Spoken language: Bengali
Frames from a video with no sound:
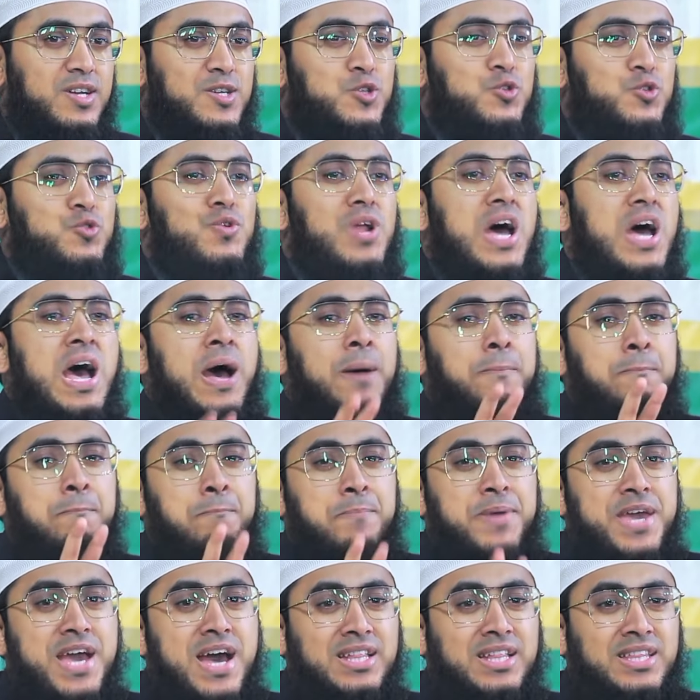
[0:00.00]
সুরা
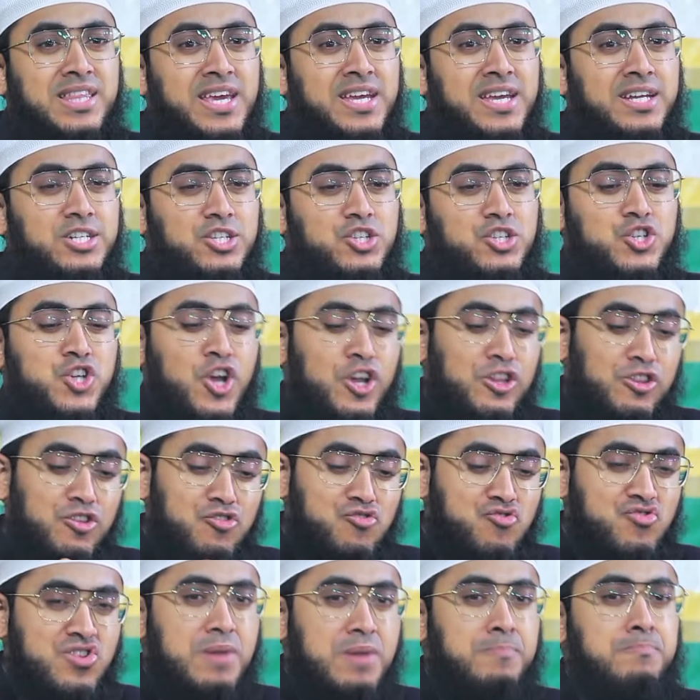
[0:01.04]
আম্বিয়াতে
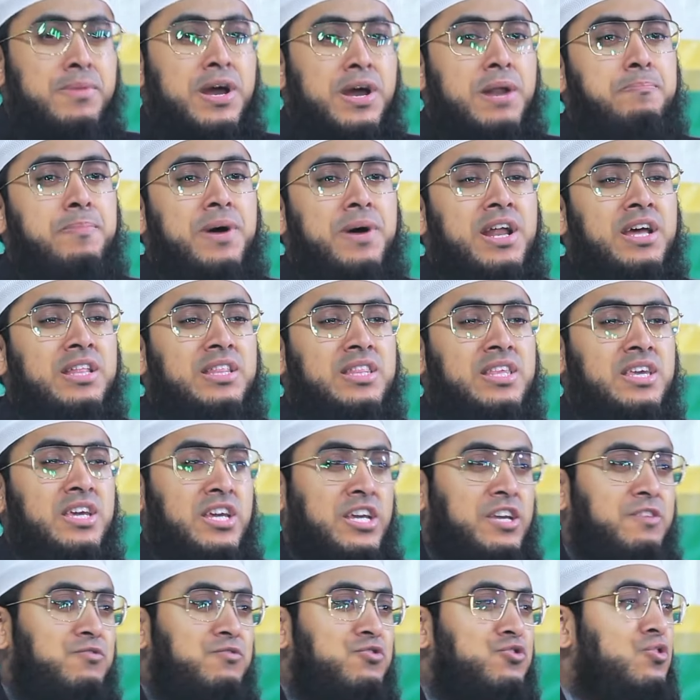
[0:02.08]
সতেরো নম্বর পাড়াতে
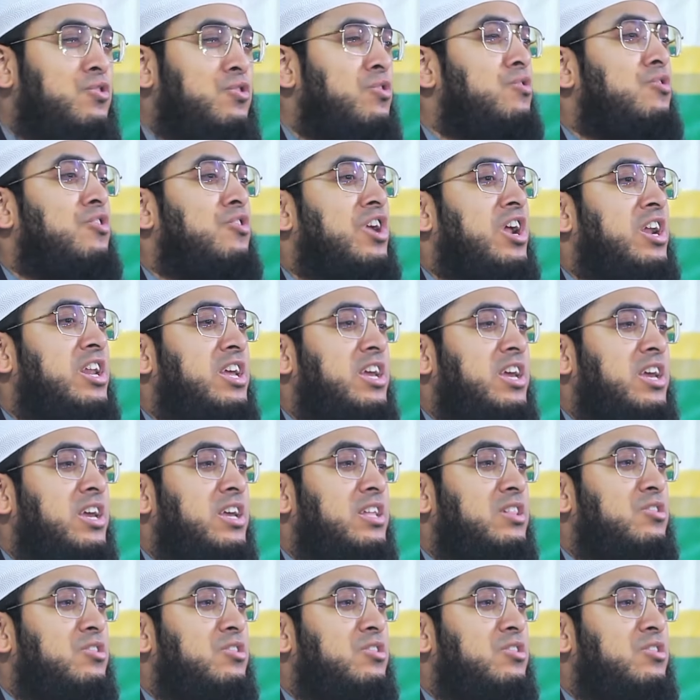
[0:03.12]
হিফজুল কোরআনে